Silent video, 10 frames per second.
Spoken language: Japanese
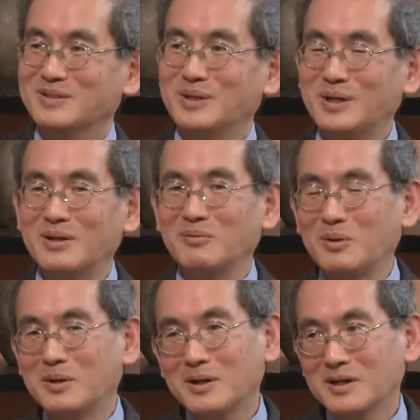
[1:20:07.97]
だから
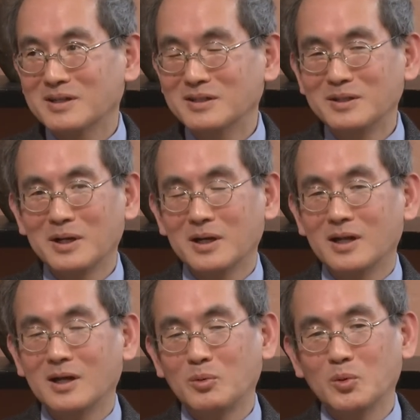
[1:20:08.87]
全然書けません。だか
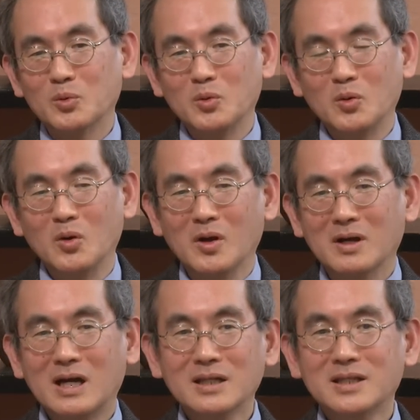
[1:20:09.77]
らこの
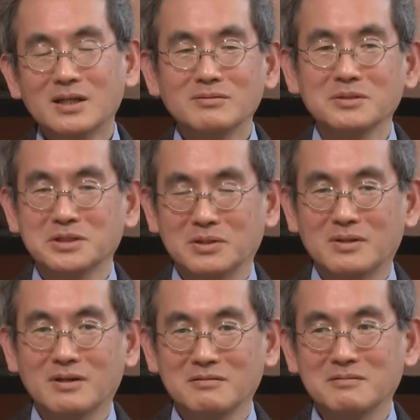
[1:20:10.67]
変わっていくんですよ
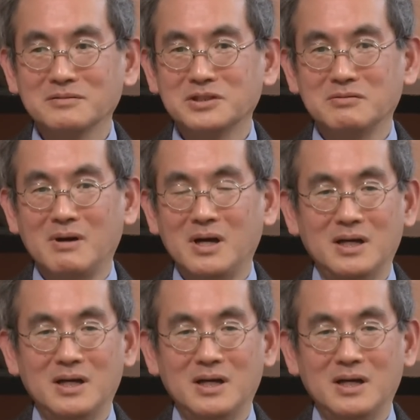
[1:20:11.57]
テクノロジーは。